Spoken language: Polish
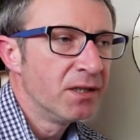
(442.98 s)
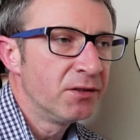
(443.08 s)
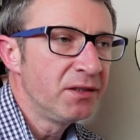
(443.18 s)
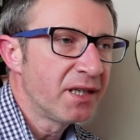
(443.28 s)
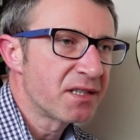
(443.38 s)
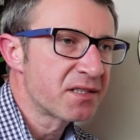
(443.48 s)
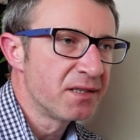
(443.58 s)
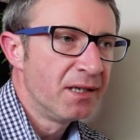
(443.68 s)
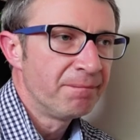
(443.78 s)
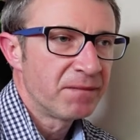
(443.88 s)
No i
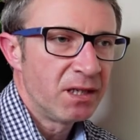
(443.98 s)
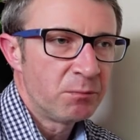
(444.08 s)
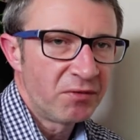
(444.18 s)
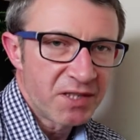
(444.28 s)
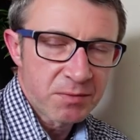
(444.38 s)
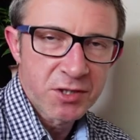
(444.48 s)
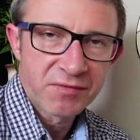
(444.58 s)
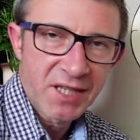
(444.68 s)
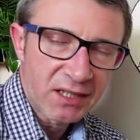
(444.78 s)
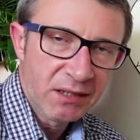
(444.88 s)
teraz e, powiedzmy, że
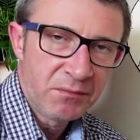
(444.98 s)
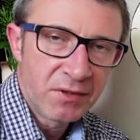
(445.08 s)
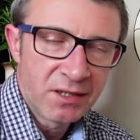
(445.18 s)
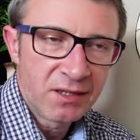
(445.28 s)
w takim